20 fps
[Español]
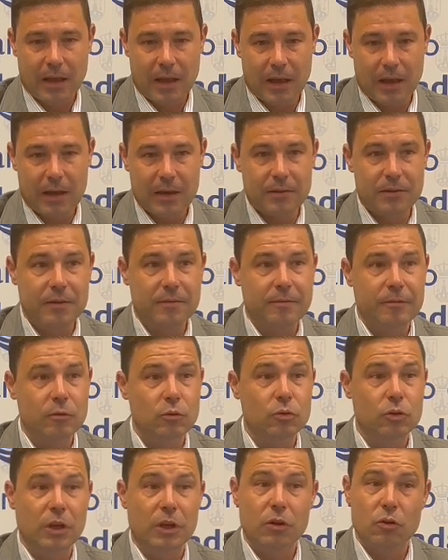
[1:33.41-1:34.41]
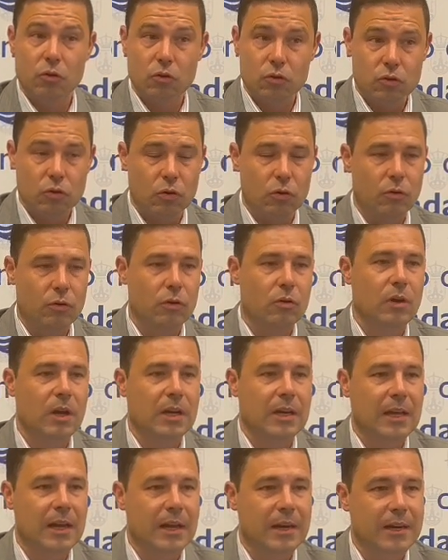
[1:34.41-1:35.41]
al disfrute no solo de los
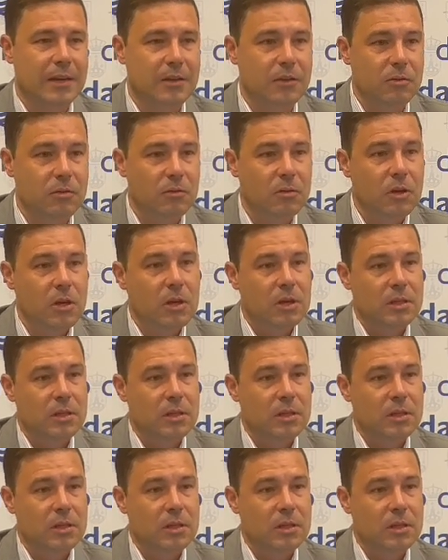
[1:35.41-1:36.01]
alcalareños,